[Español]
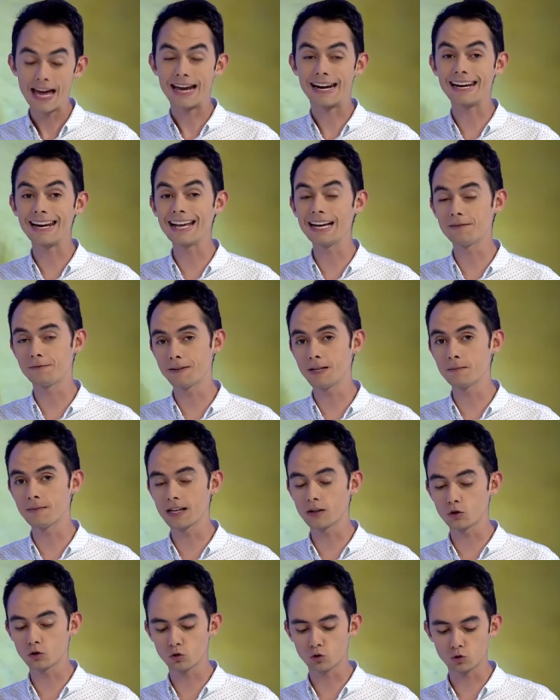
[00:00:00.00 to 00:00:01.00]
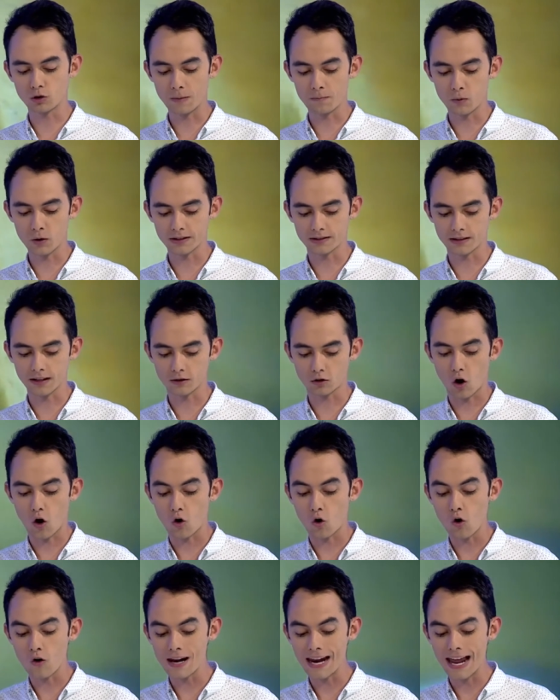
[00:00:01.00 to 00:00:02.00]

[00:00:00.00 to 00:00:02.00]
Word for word: reafirmando sus apuestas con